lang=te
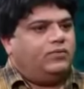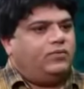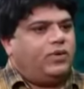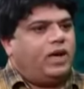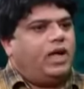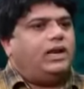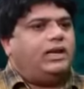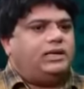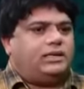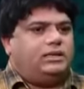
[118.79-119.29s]

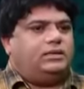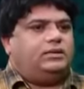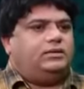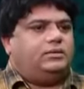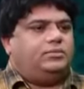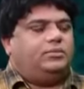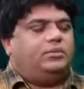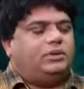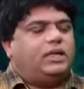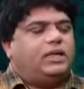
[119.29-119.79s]
వాళ్ళకి
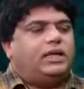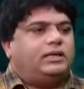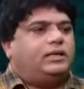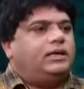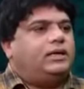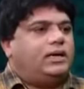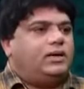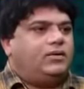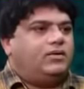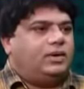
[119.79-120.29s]
ముందు
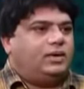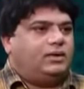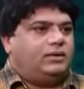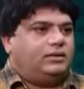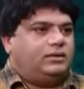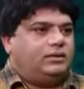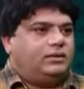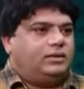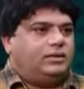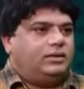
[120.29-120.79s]
అర్థం కావాలి
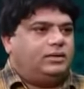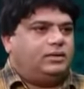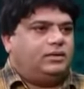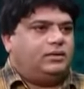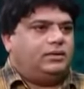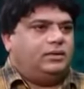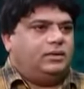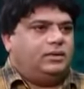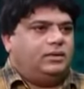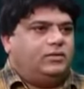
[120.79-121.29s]
అంటే
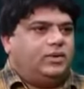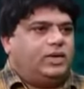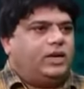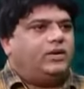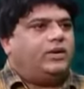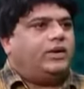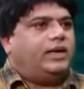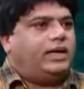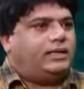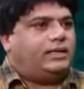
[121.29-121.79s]
వాట్
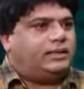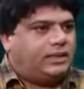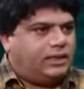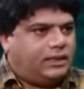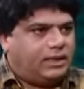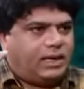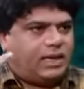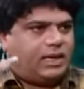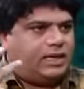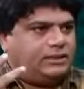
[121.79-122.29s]
ఎవర్ ఐ హ్యావ్ ద
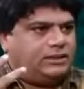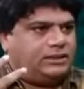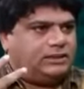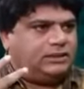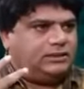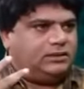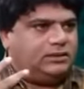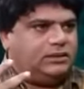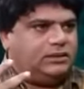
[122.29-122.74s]
నాలెడ్జ్